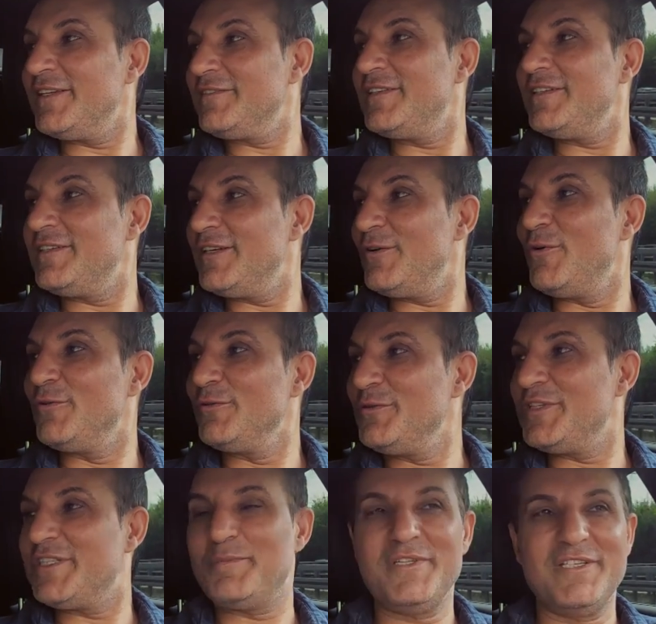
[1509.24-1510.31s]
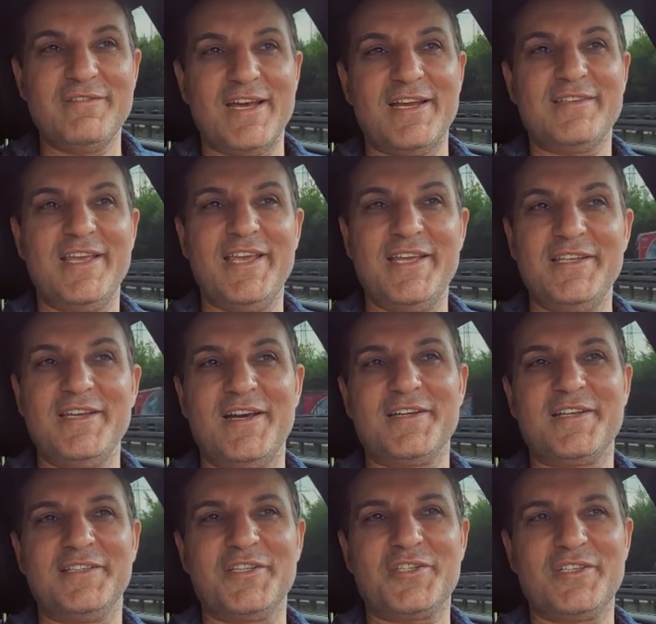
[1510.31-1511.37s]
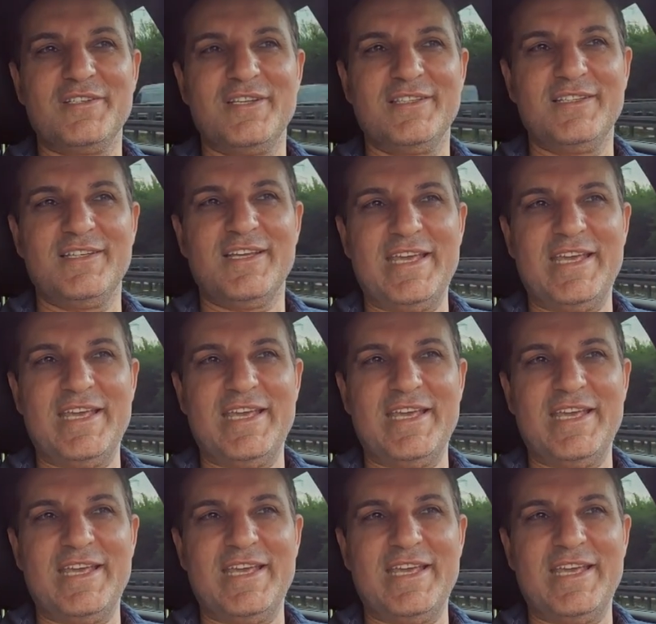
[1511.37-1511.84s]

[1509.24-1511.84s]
etti diye onun ismini verdi. Evet. En iyi arkadaşının adını